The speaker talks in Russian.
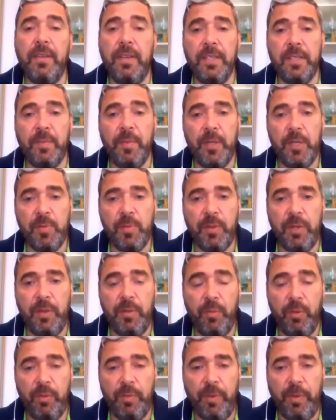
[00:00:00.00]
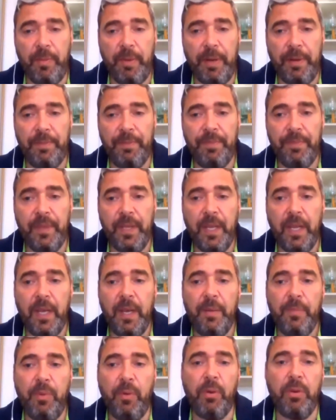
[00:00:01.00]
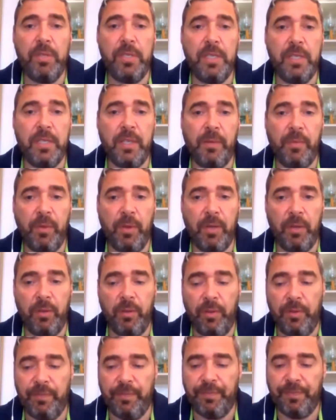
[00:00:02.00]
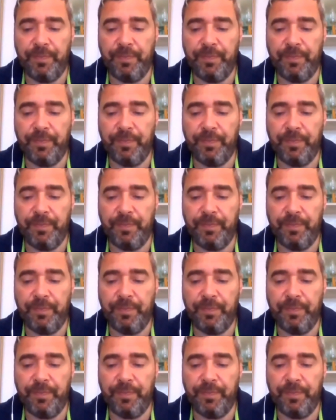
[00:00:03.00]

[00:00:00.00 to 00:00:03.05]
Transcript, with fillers: риск-менеджмент не будет проблем. По российскому рынку.